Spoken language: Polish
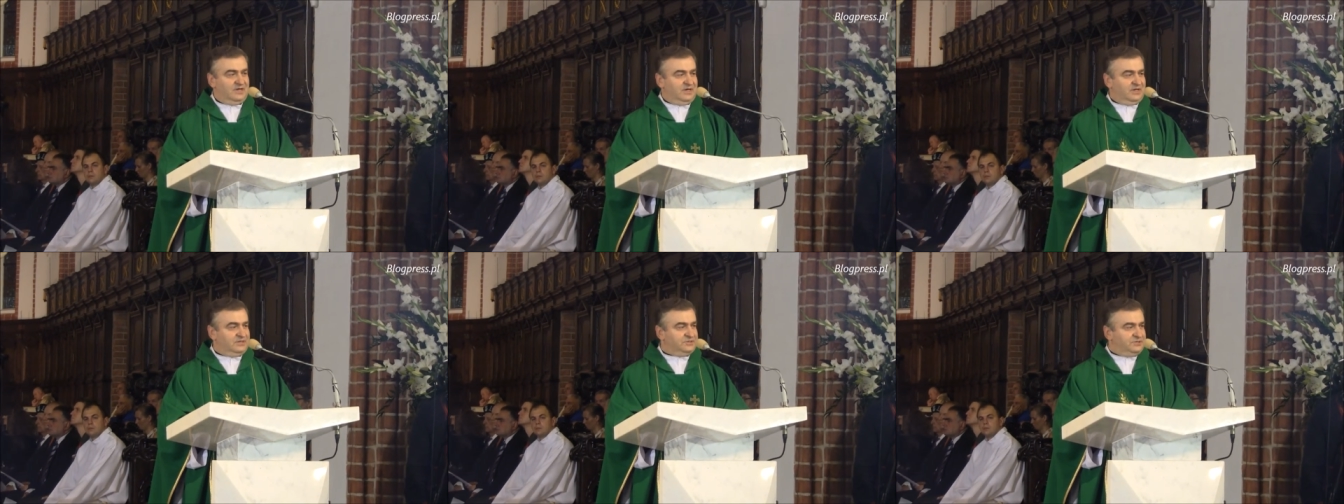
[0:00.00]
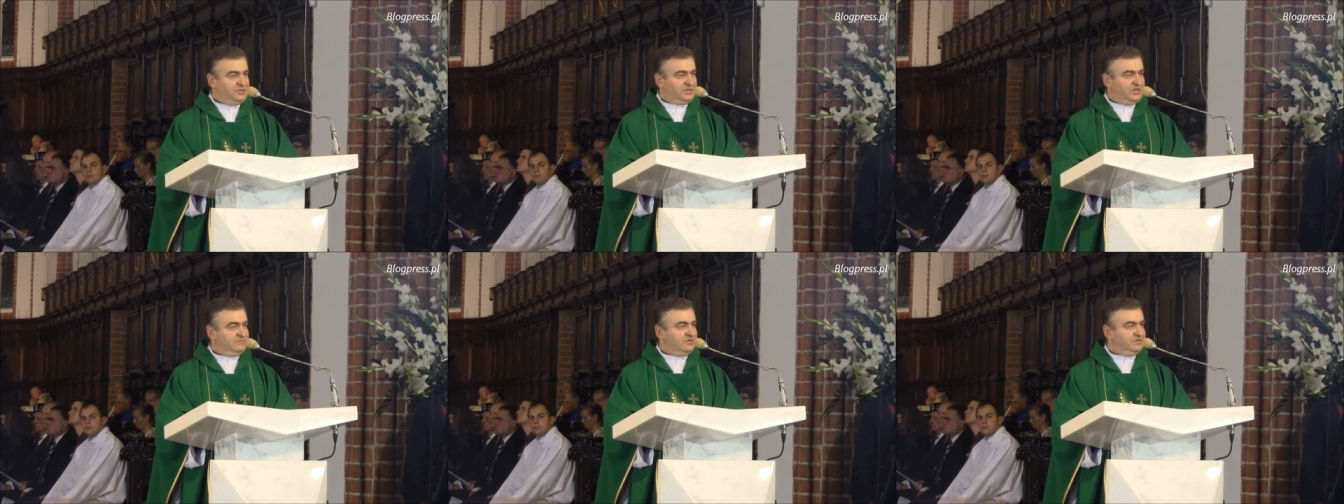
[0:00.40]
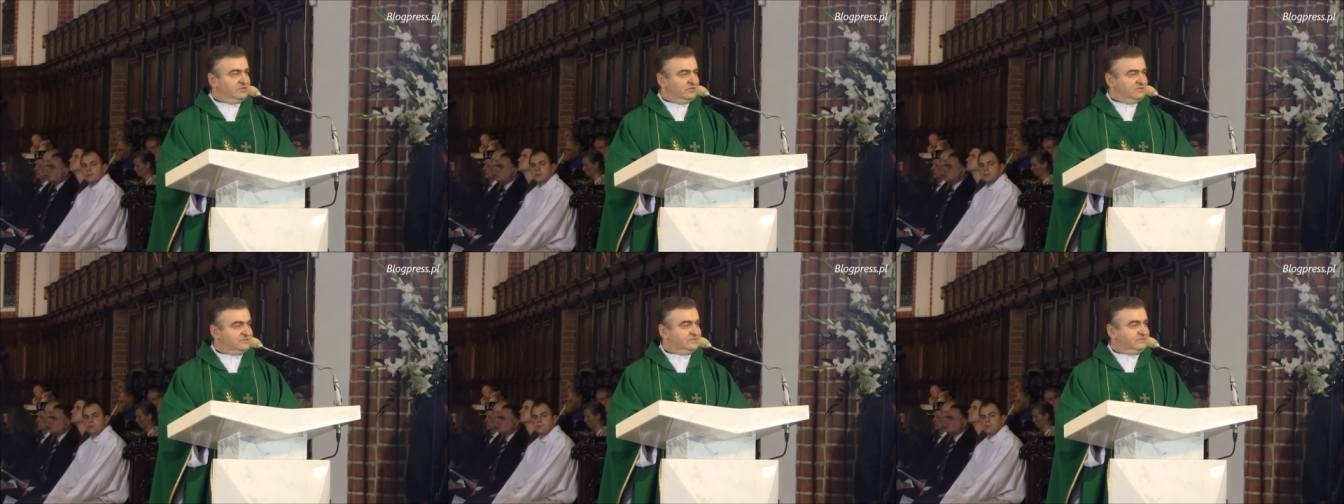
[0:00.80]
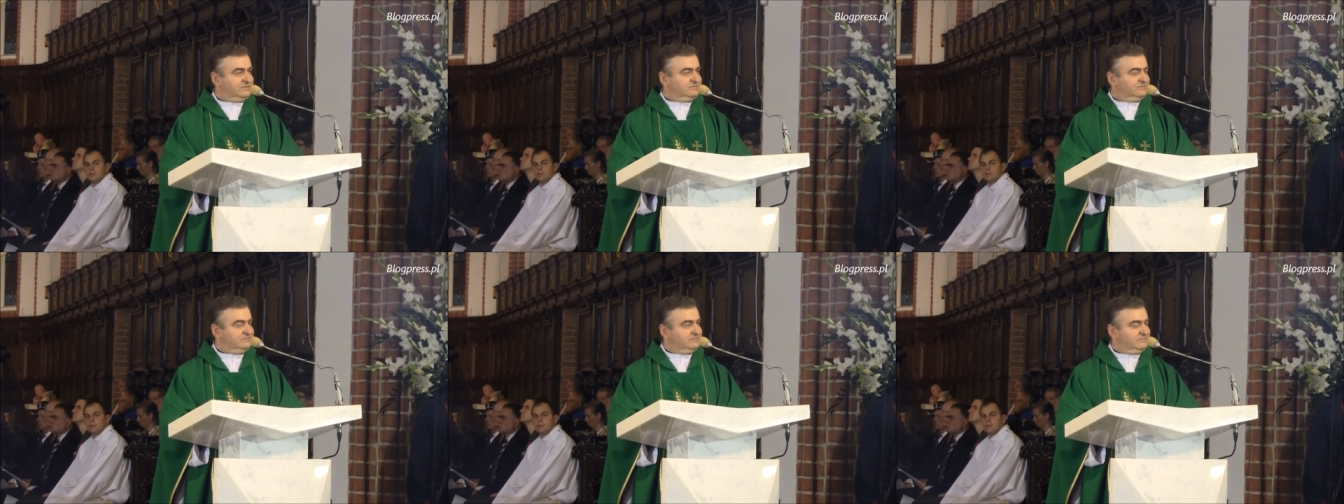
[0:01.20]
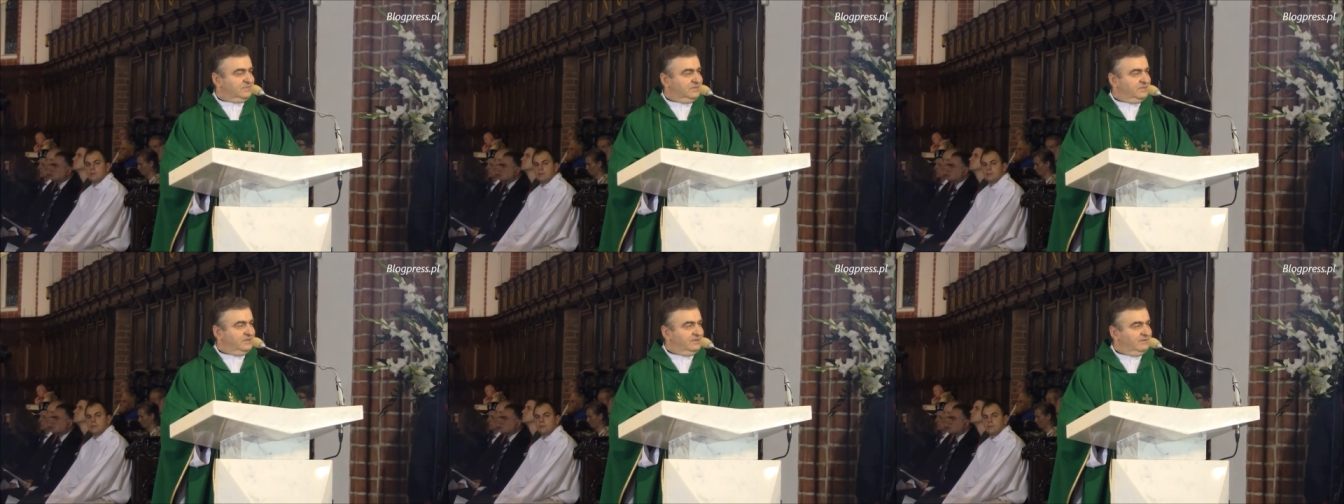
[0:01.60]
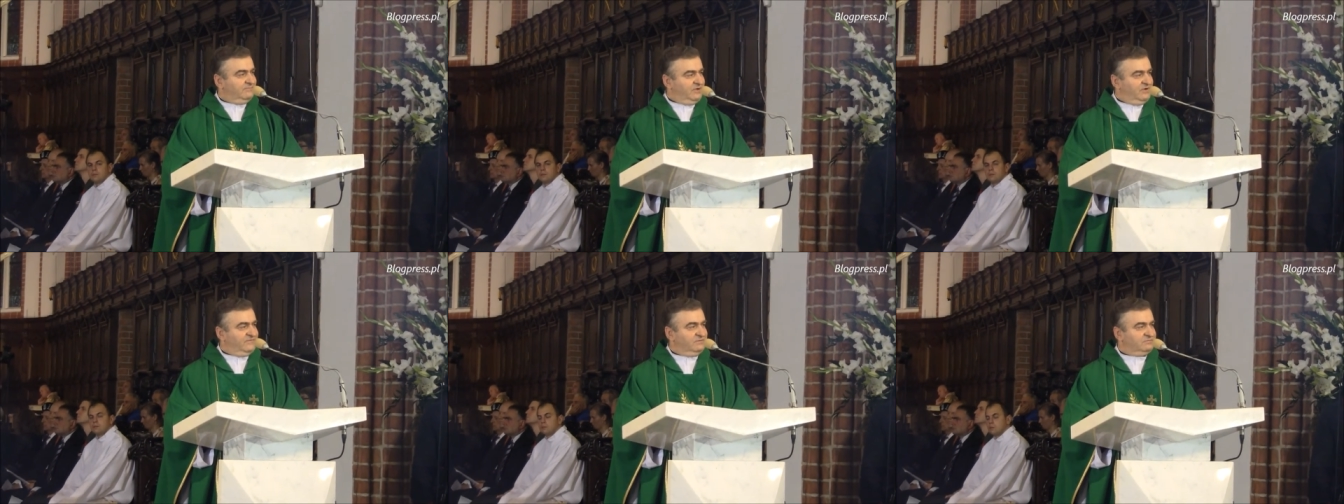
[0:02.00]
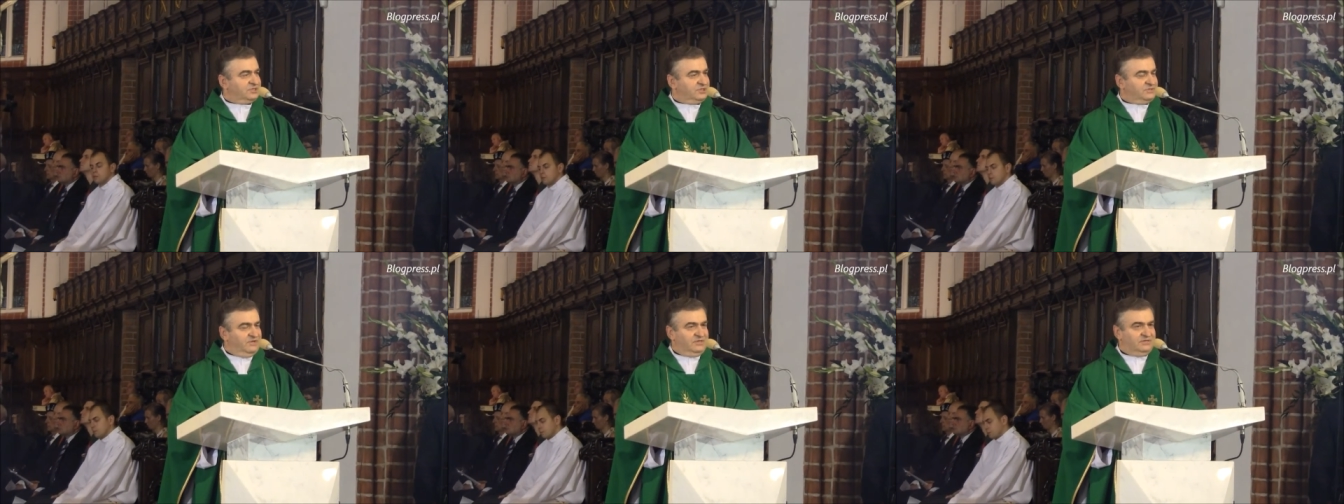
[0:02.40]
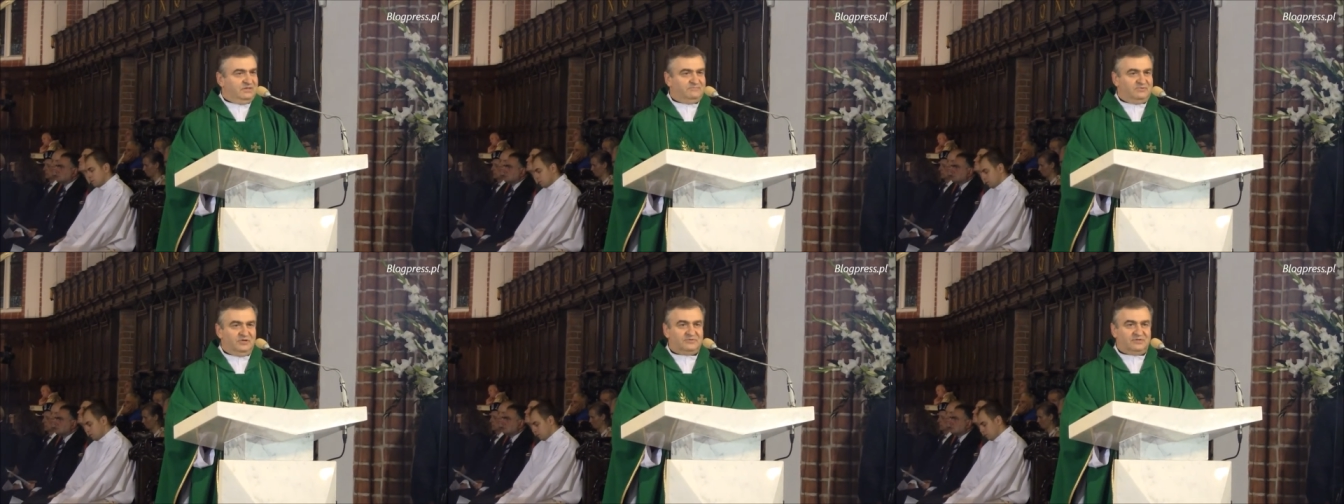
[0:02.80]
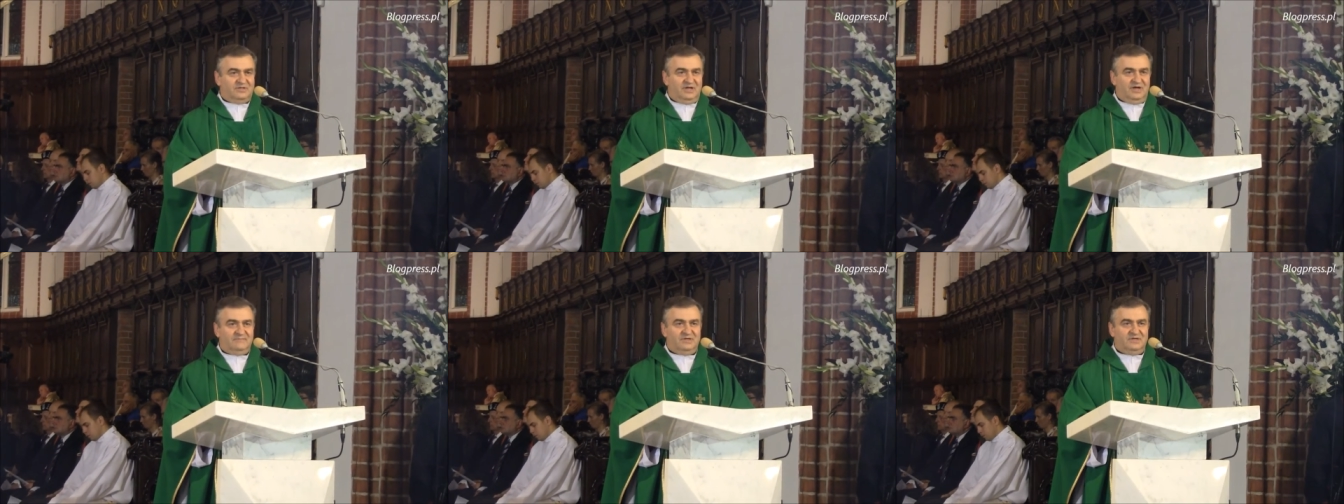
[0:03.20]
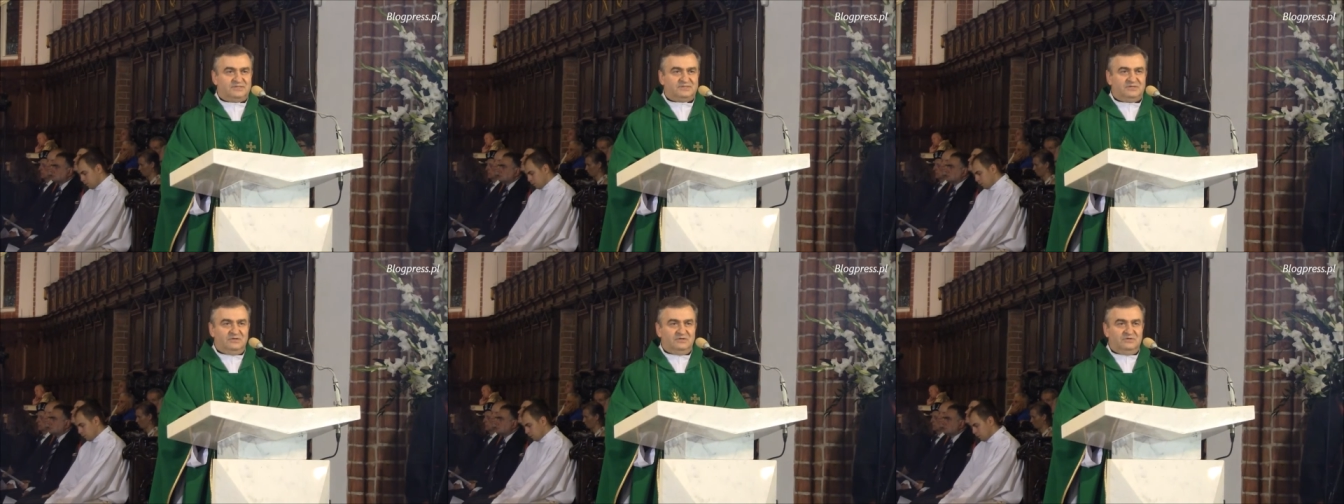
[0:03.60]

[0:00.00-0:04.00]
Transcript: Ale dzisiaj, moi drodzy, powiem, że święty Piotr dla mnie jest